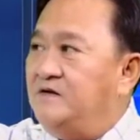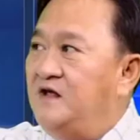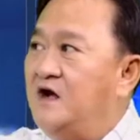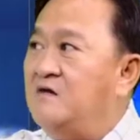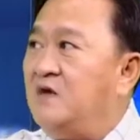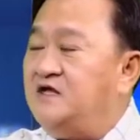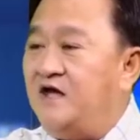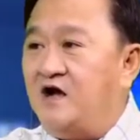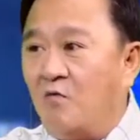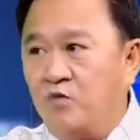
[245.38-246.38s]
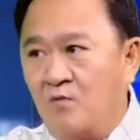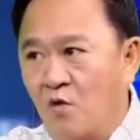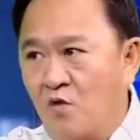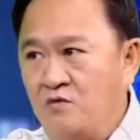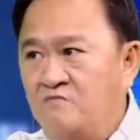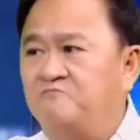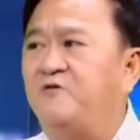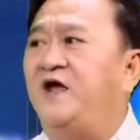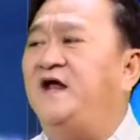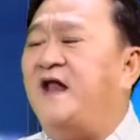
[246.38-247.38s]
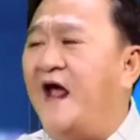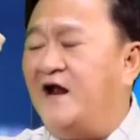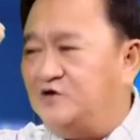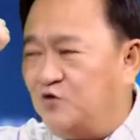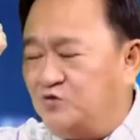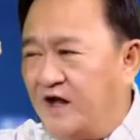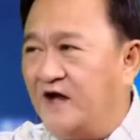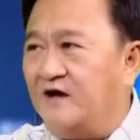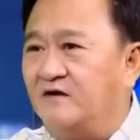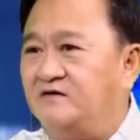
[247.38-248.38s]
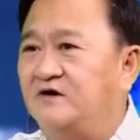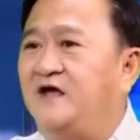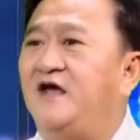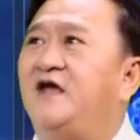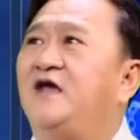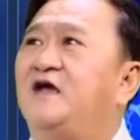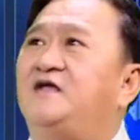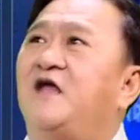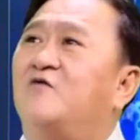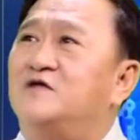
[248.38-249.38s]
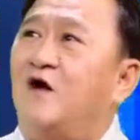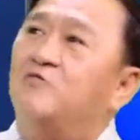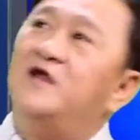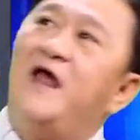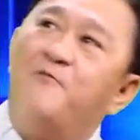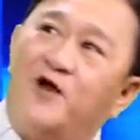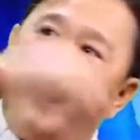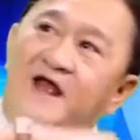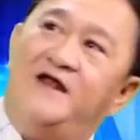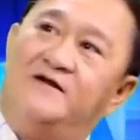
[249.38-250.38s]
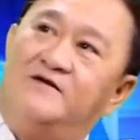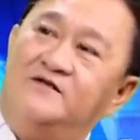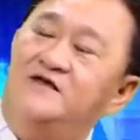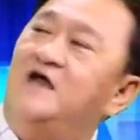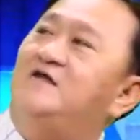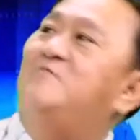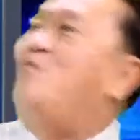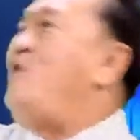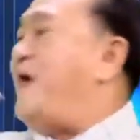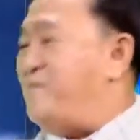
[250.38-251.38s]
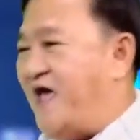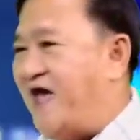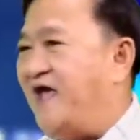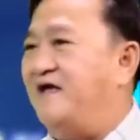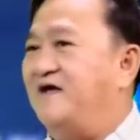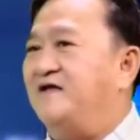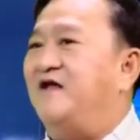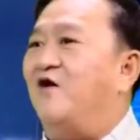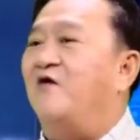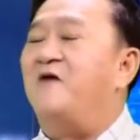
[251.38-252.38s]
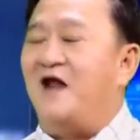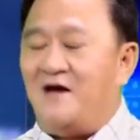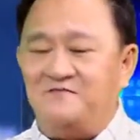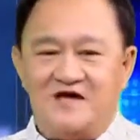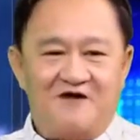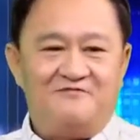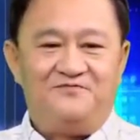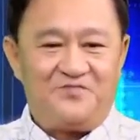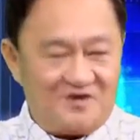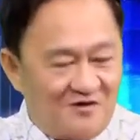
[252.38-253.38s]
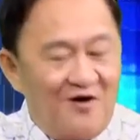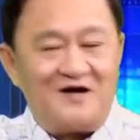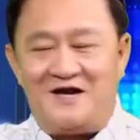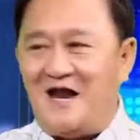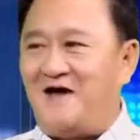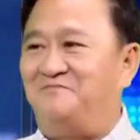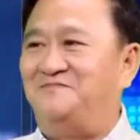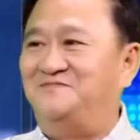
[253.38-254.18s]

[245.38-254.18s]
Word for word: nhưng mà chị không có muốn vì đây là số tiền trước khi chỉ có chồng chứ đem qua đây rồi chỉ giờ chỉ muốn đem về thì ừ. hỏi phải làm sao có cách làm